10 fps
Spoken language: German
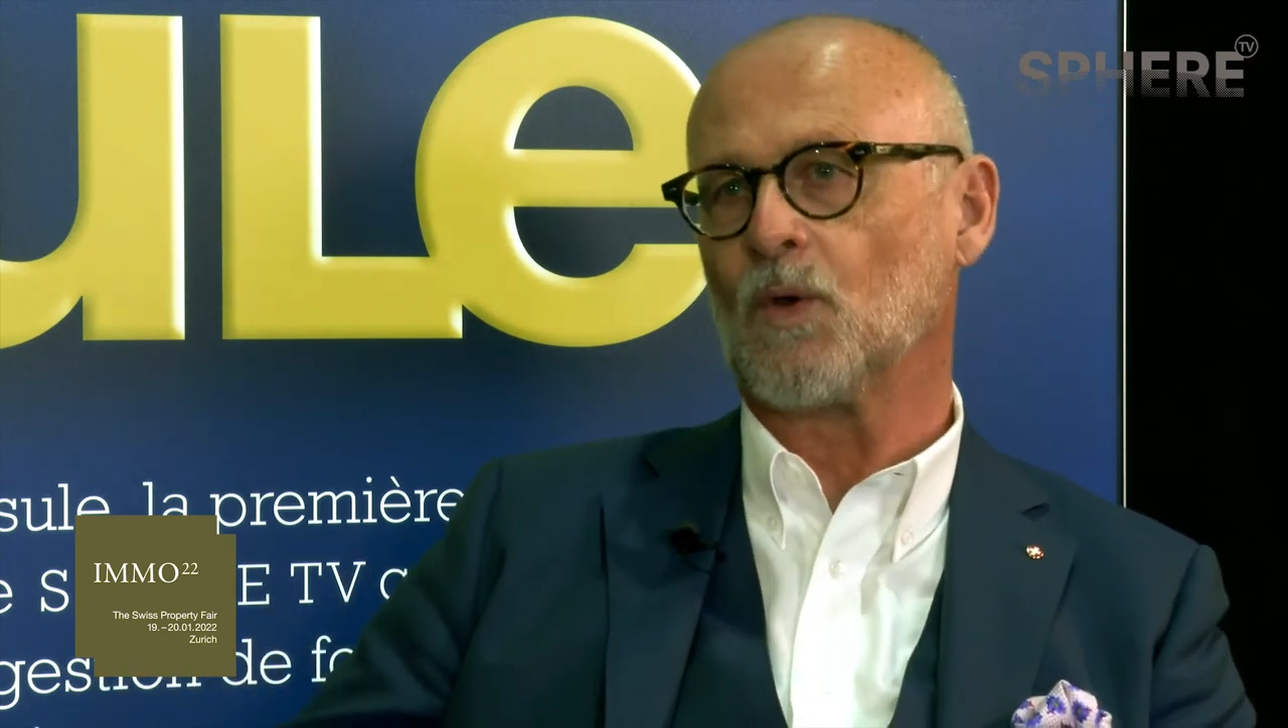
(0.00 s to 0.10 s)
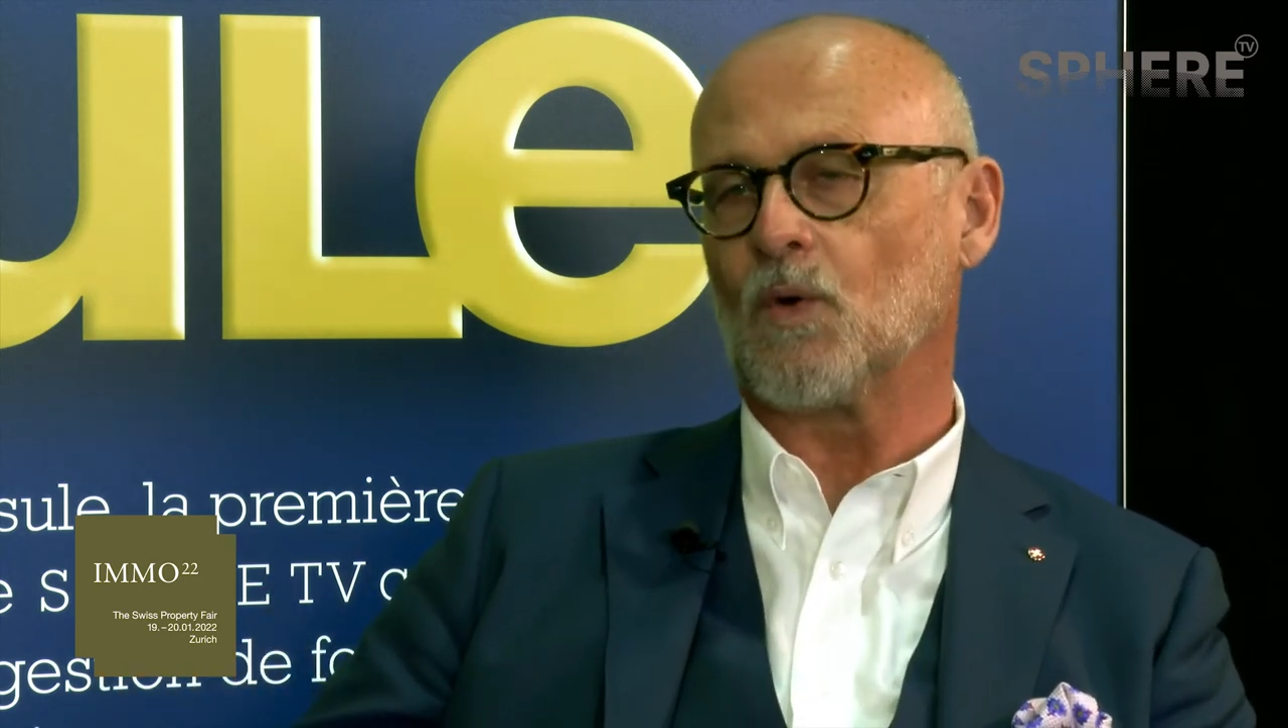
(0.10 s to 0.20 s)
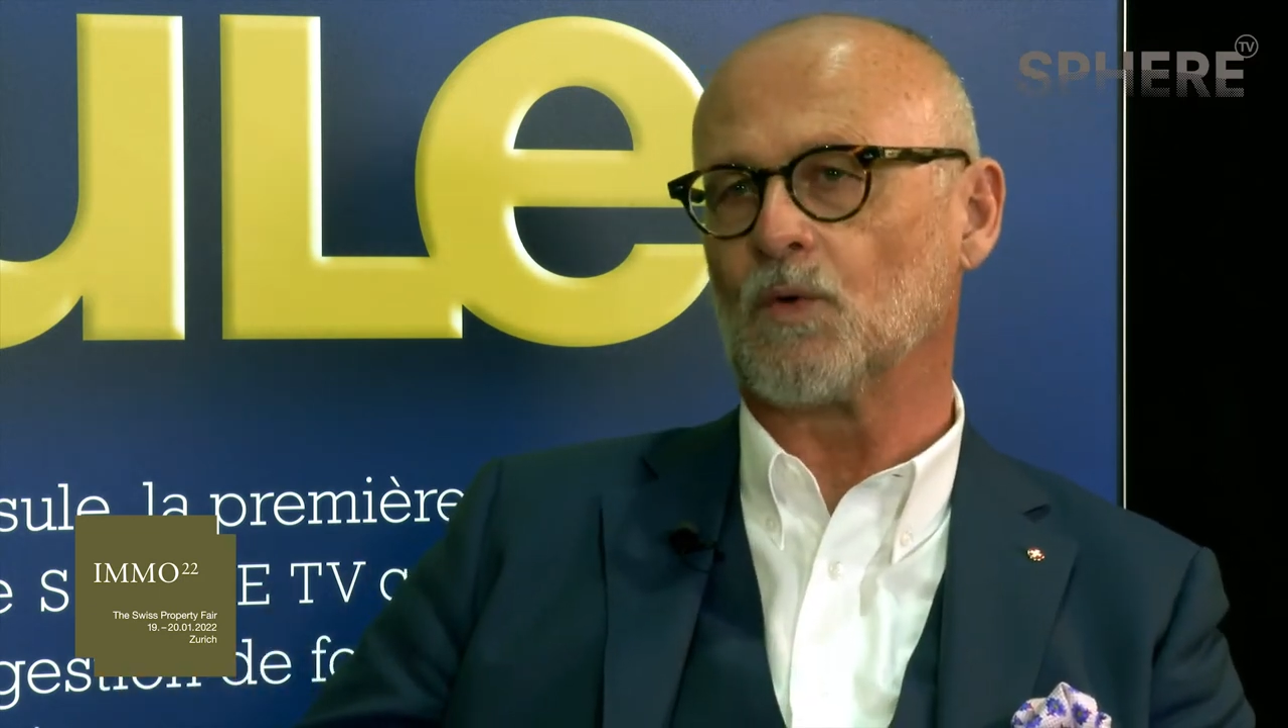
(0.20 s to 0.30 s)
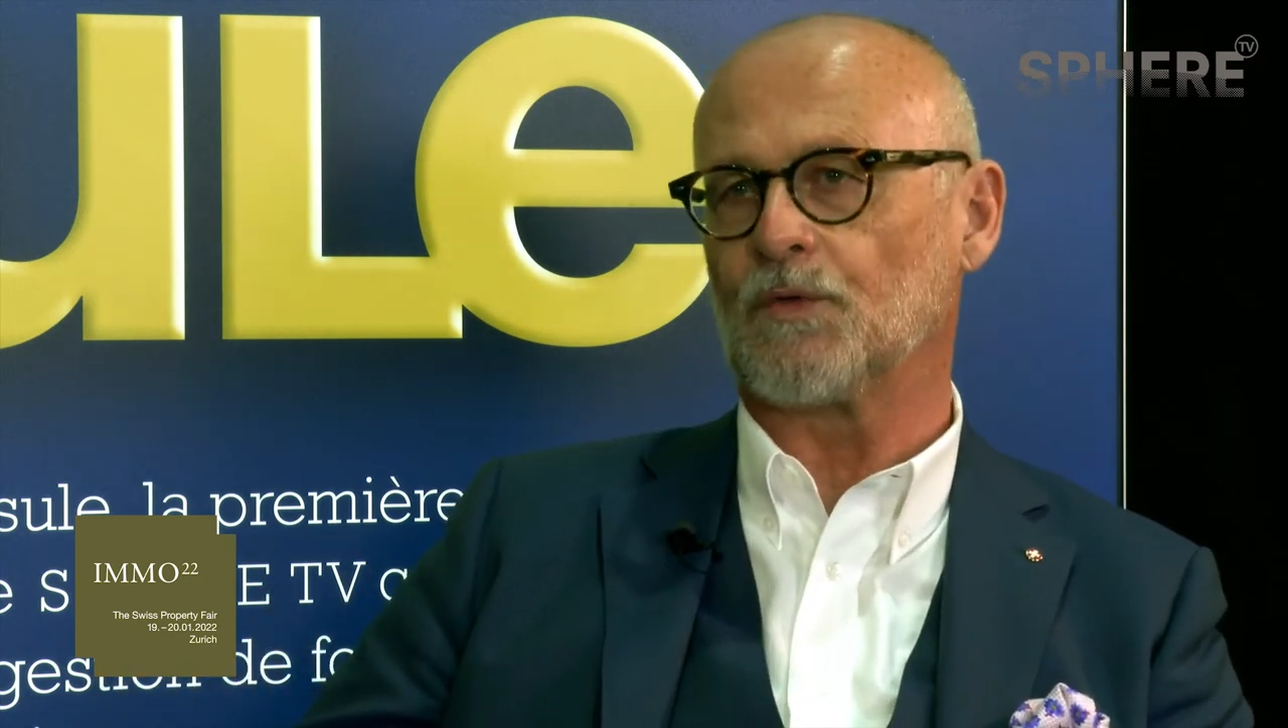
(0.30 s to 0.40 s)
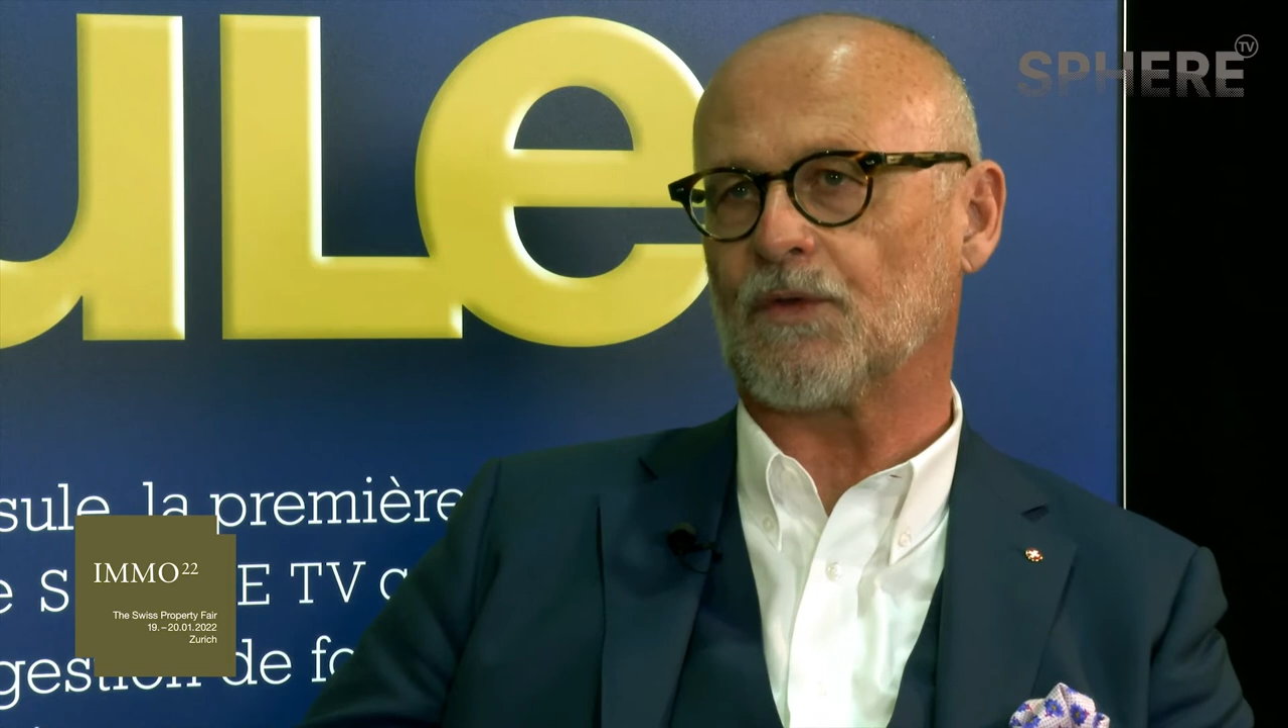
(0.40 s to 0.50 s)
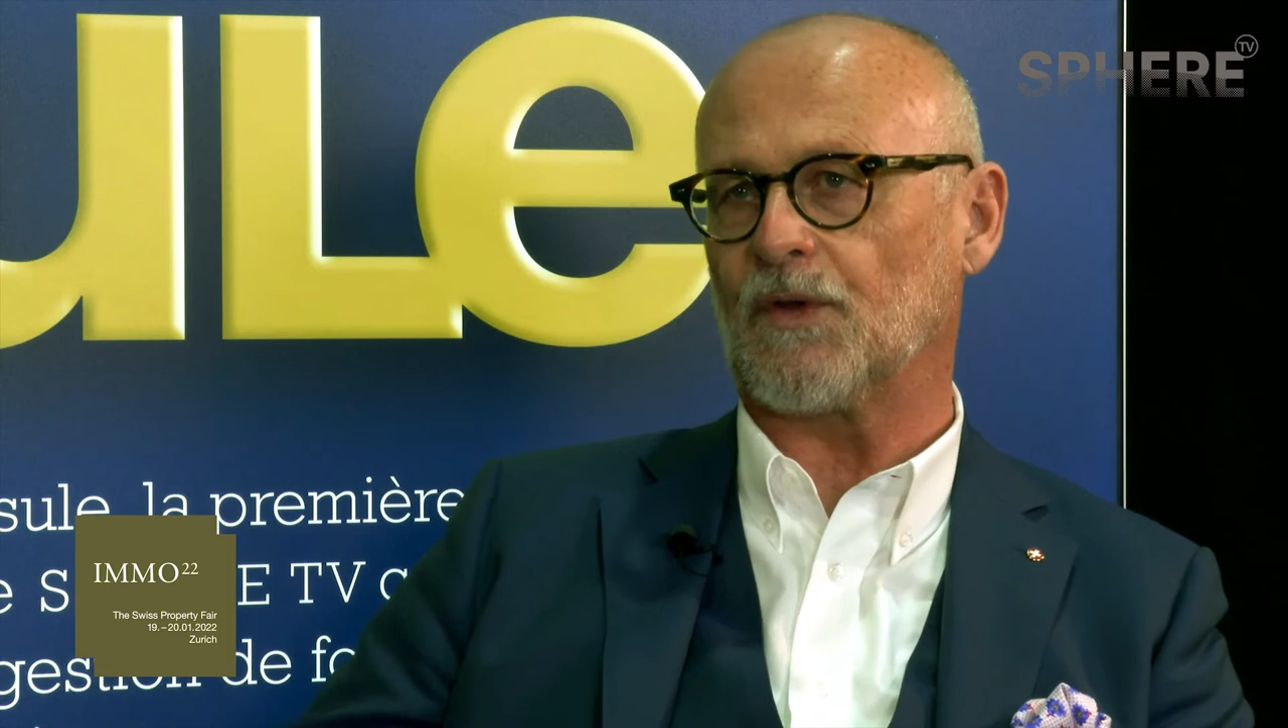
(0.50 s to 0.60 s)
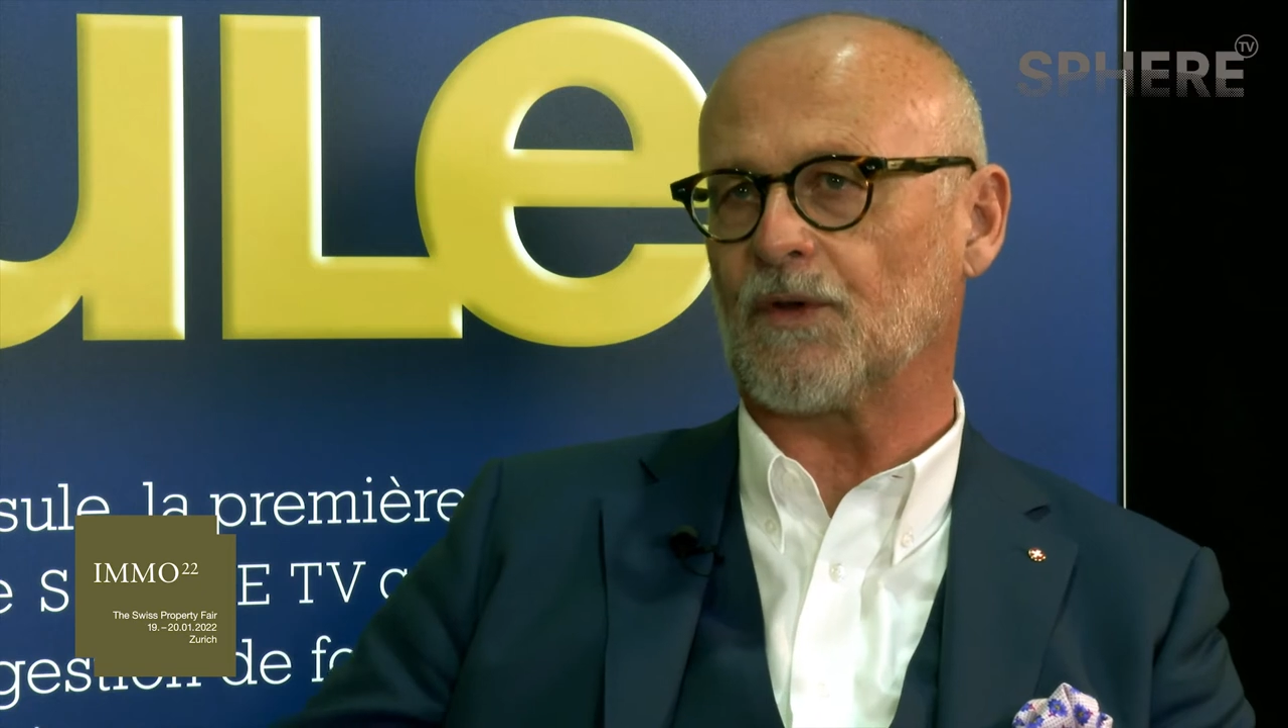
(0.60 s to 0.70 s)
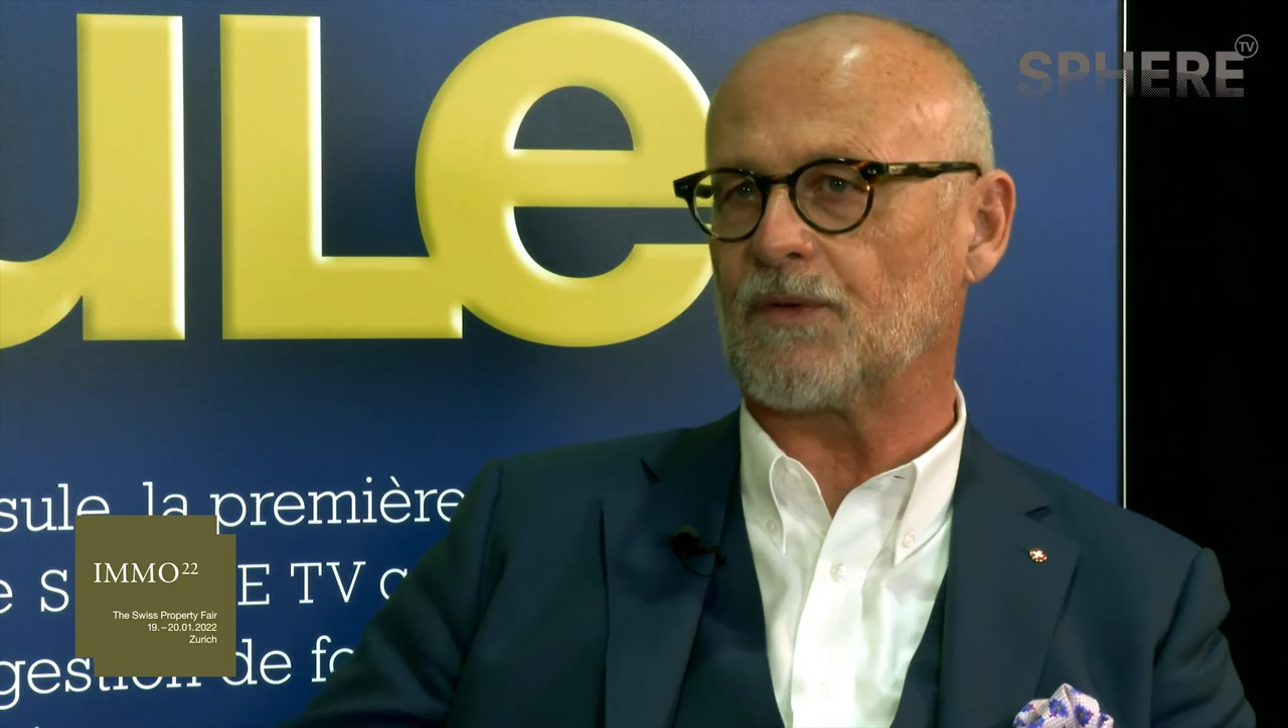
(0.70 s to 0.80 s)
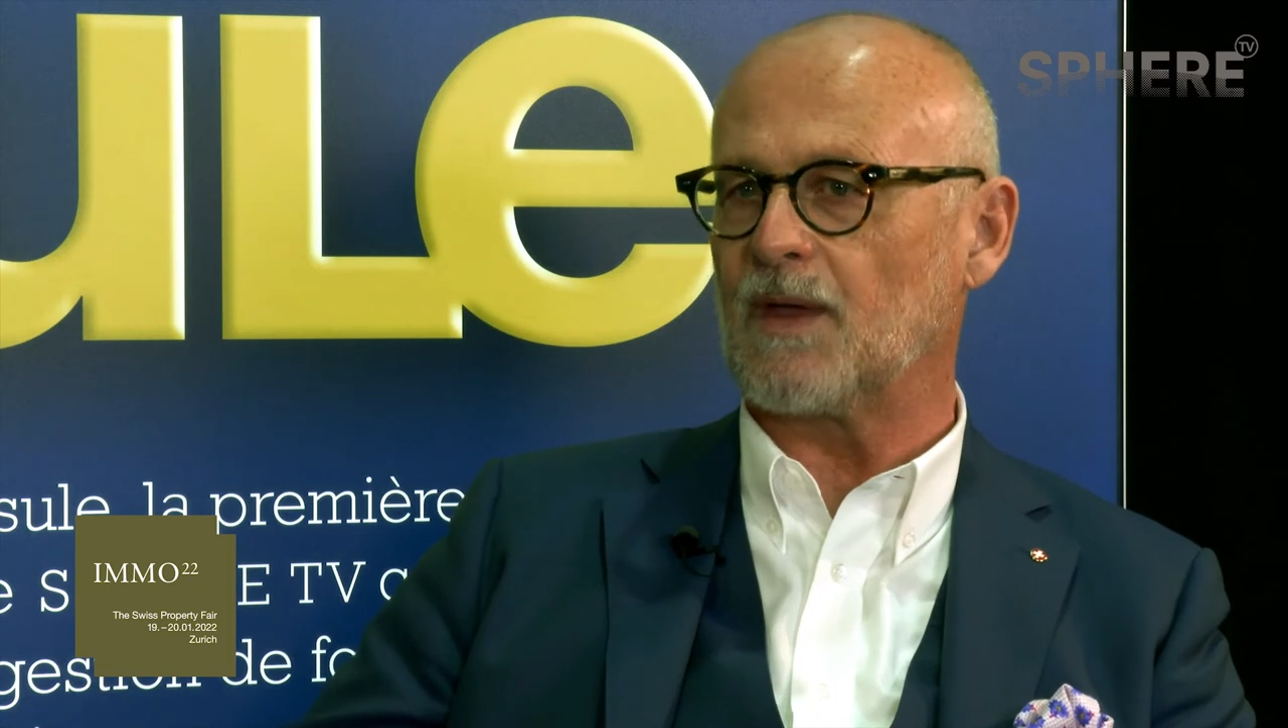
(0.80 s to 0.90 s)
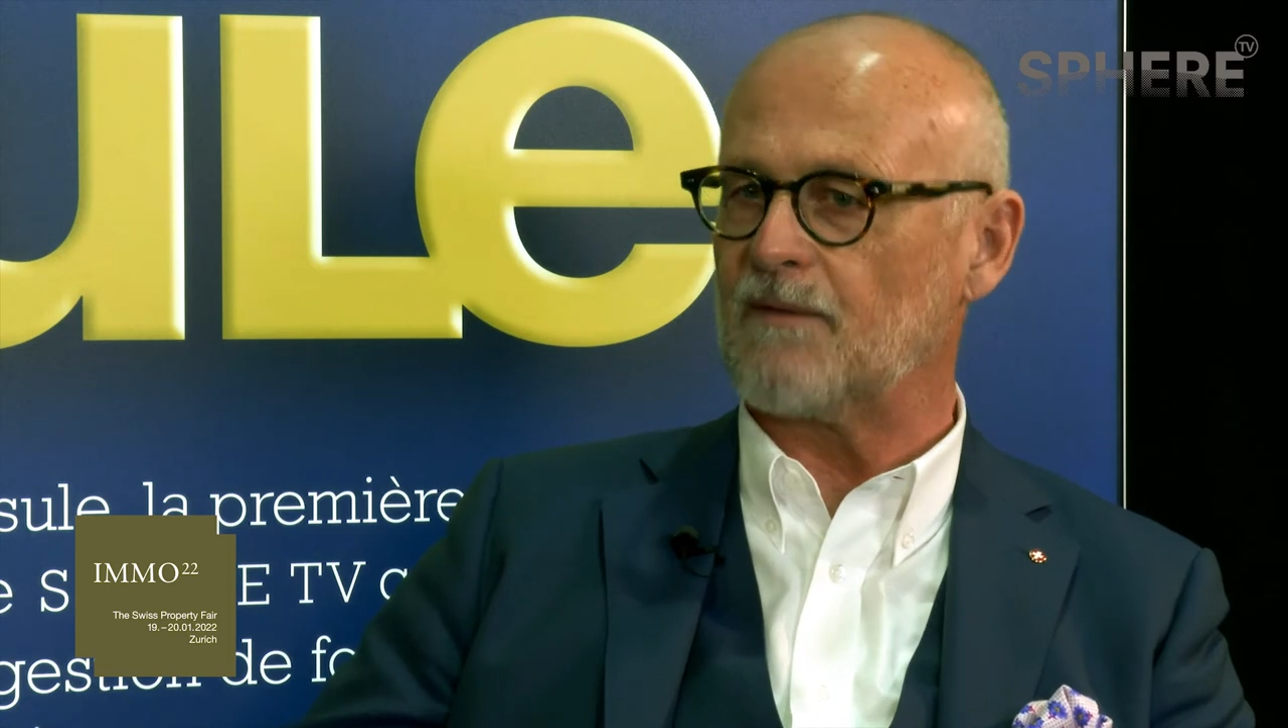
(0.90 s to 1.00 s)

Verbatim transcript: und äh,